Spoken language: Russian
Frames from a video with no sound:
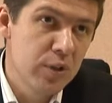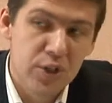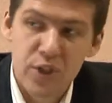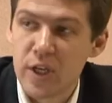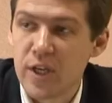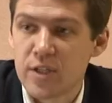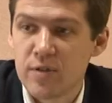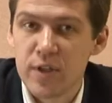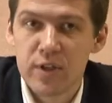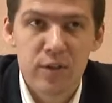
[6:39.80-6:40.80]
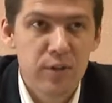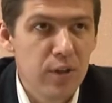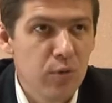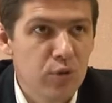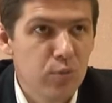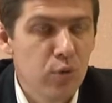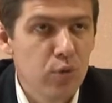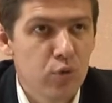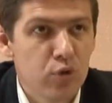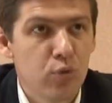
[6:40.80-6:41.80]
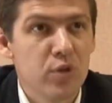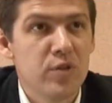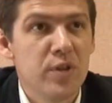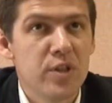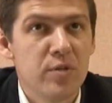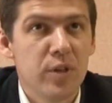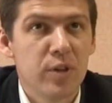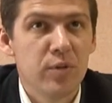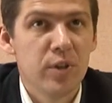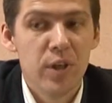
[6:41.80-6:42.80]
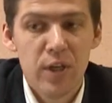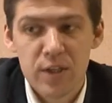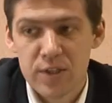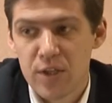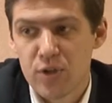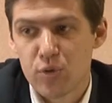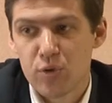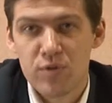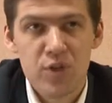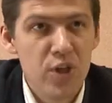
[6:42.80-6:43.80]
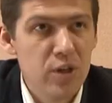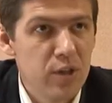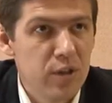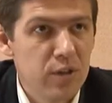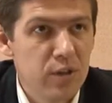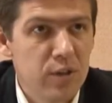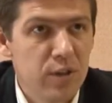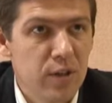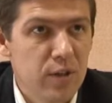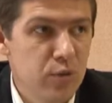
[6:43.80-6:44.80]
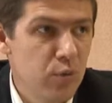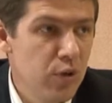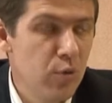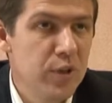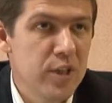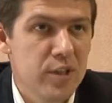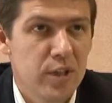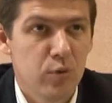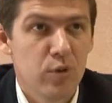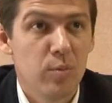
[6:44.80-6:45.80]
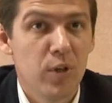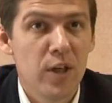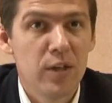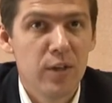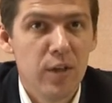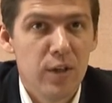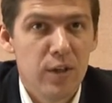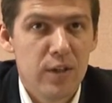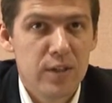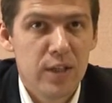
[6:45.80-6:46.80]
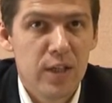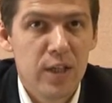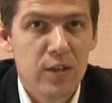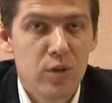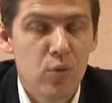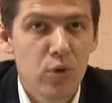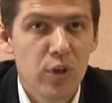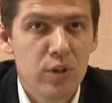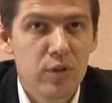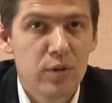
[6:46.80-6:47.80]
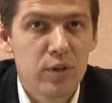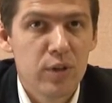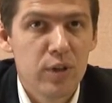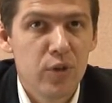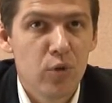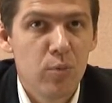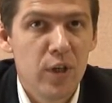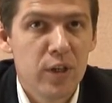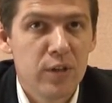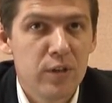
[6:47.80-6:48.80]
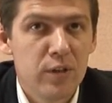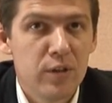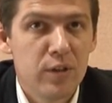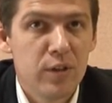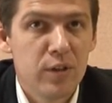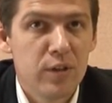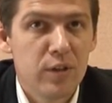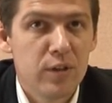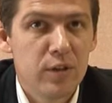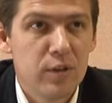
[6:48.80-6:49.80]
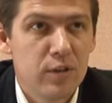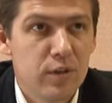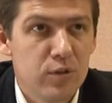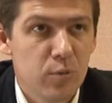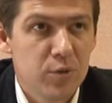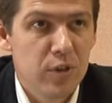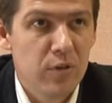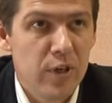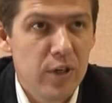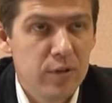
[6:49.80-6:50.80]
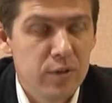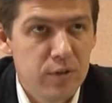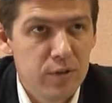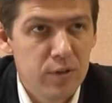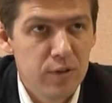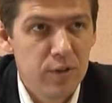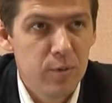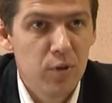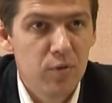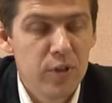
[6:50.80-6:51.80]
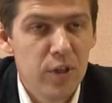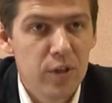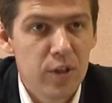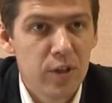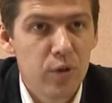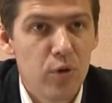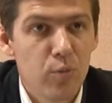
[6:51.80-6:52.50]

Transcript: начиная от света, Да, уже много тоже, что вот свет света, Вы знаете, что освещение, э, городская иллюминация, которая была э, за три года, ни рубля, собственно говоря, не было выделено на ее